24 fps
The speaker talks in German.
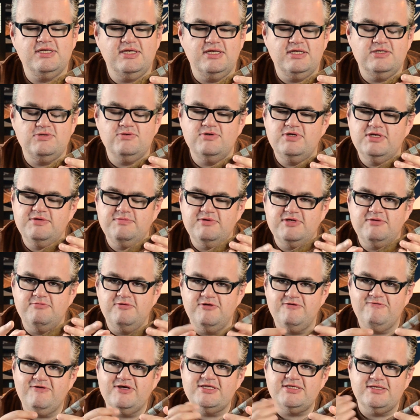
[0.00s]
Dann natürlich mit dem
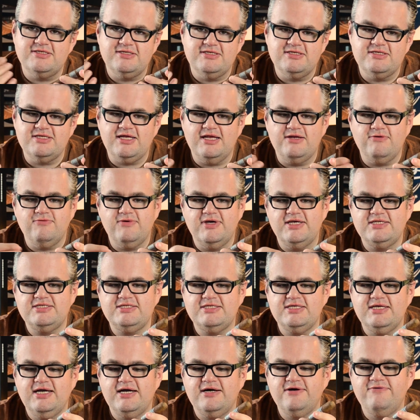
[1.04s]
Hinweis, das ist eine
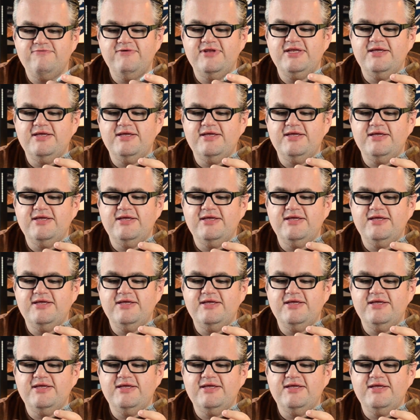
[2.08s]
US-Zigarre.